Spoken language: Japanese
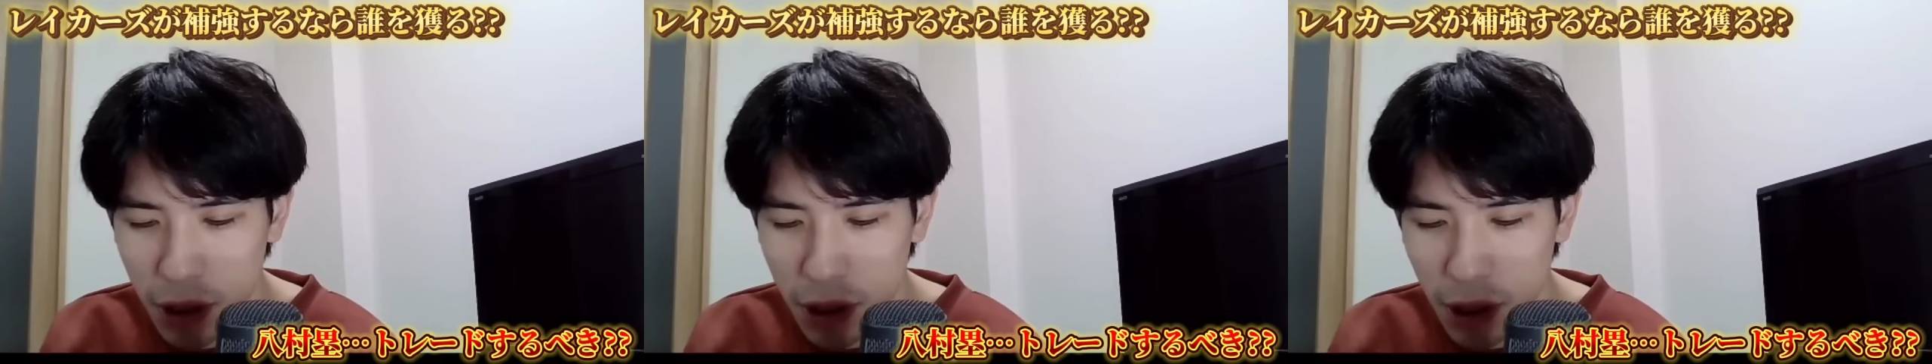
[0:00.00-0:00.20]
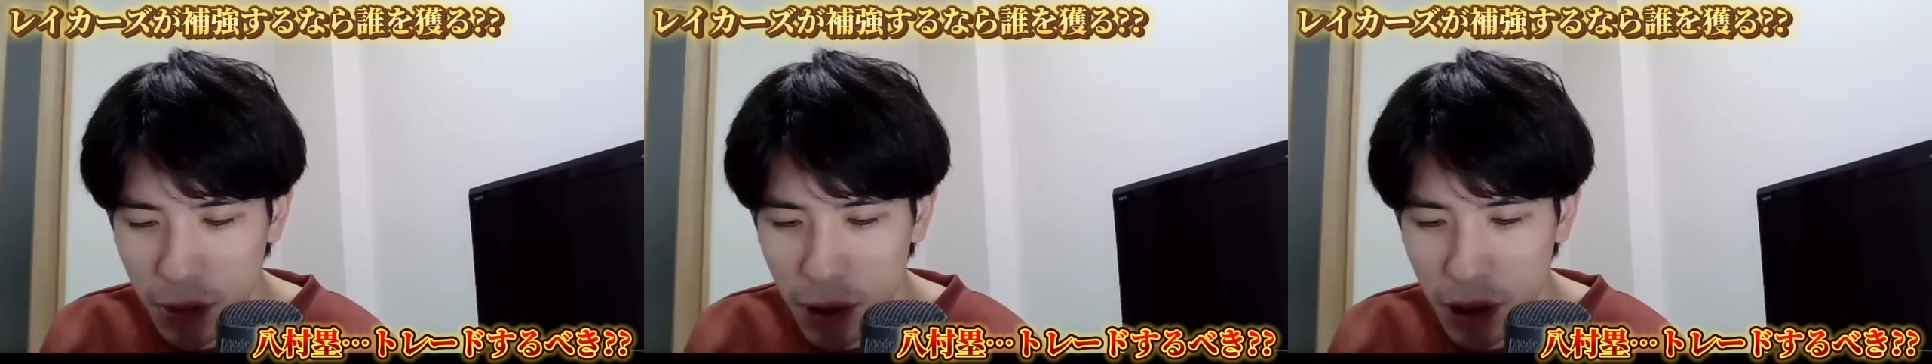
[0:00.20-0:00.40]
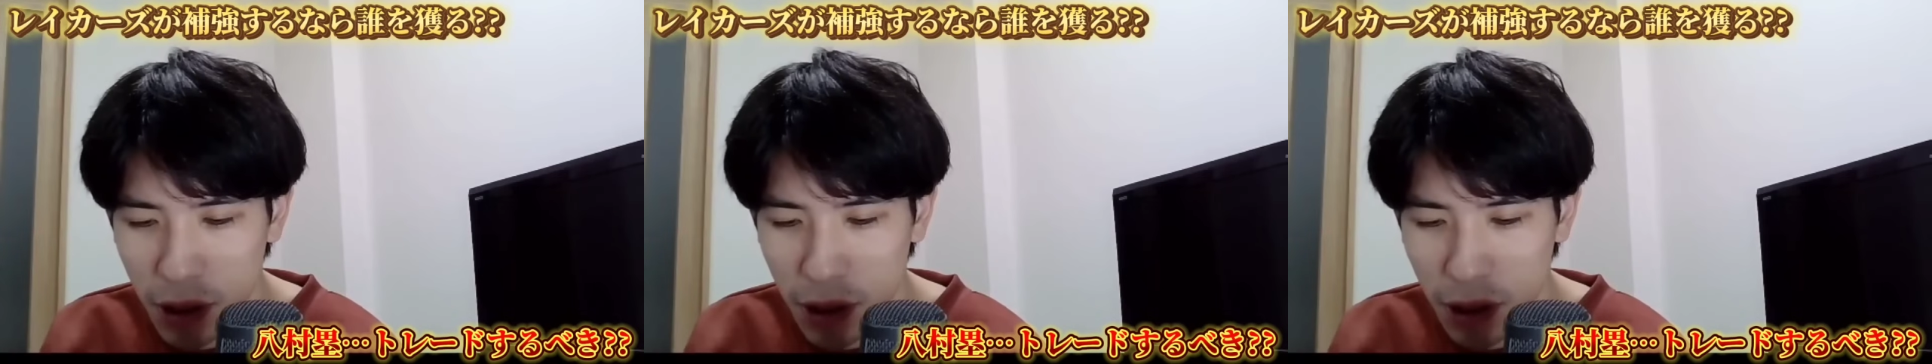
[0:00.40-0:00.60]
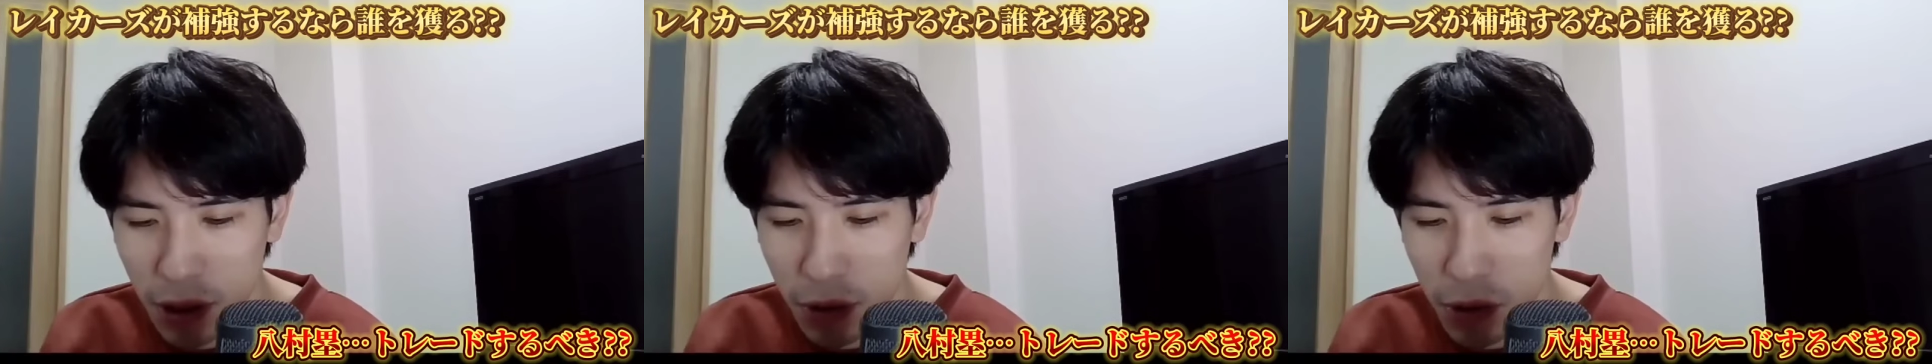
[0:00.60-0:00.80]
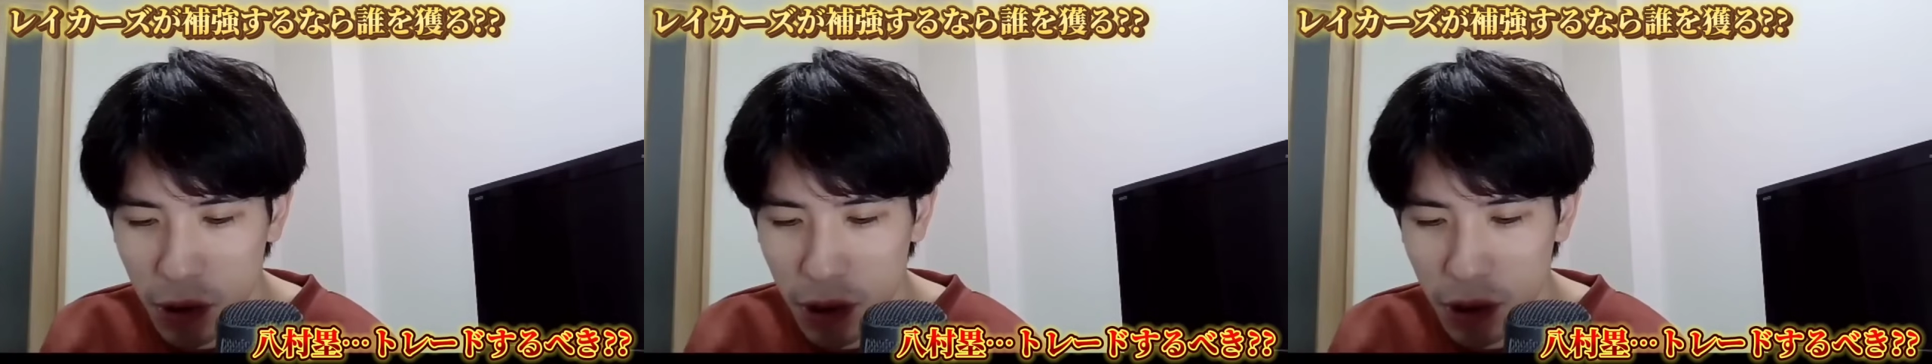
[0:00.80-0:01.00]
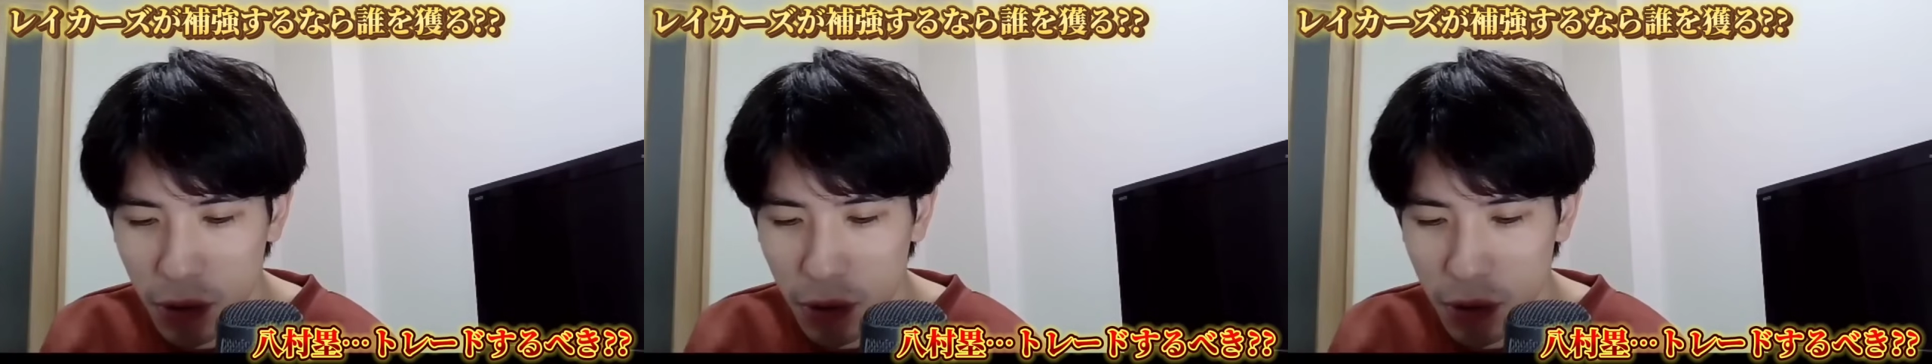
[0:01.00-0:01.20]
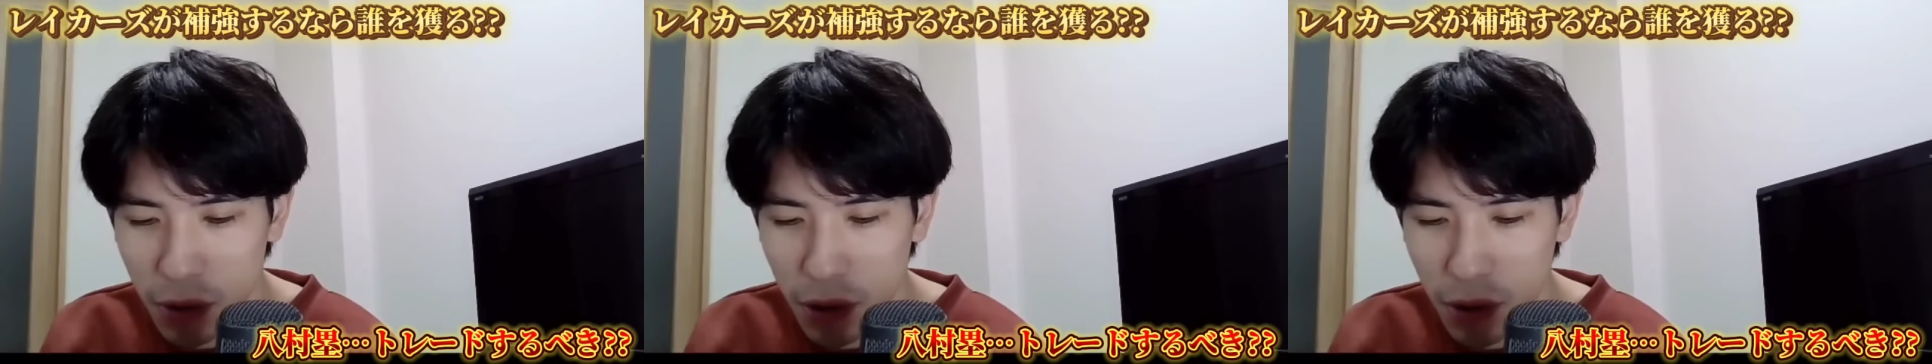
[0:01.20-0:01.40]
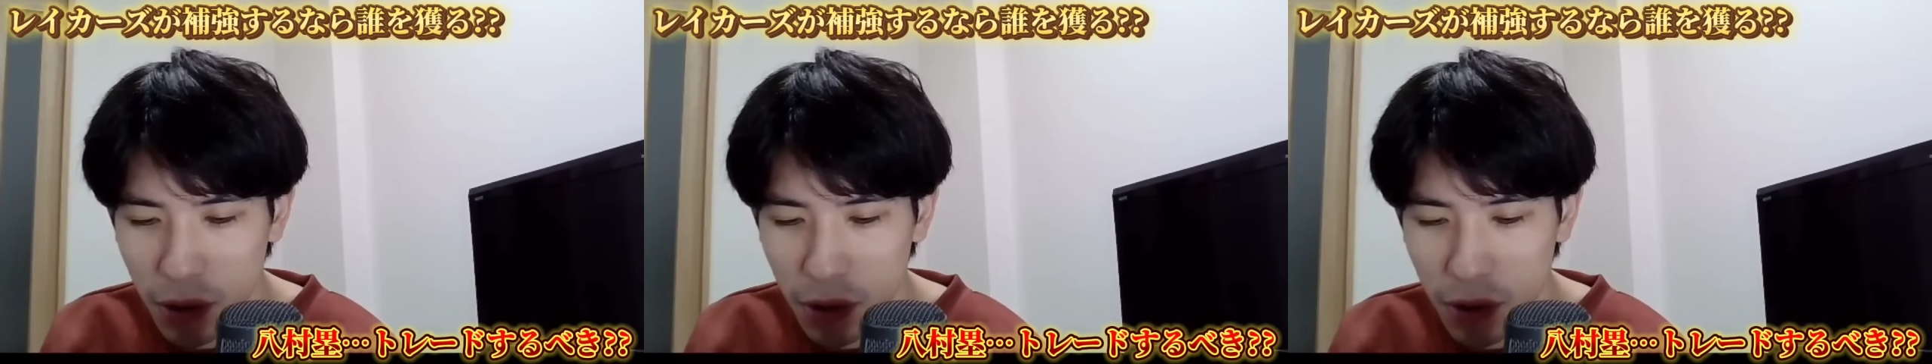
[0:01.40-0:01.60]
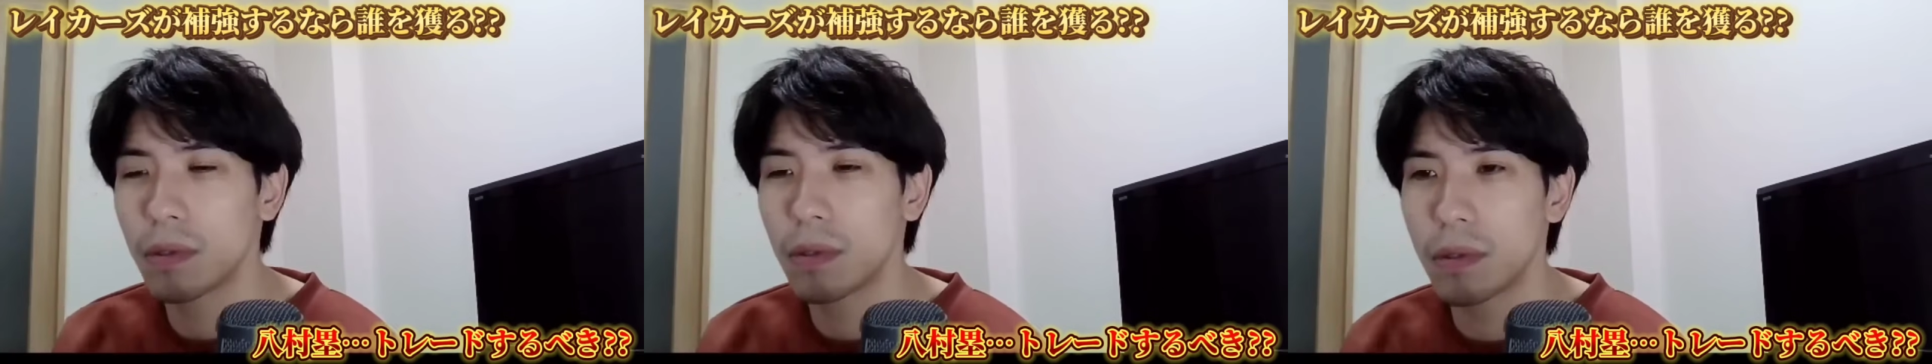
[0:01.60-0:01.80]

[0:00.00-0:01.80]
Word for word: スタメンになってほしいってことね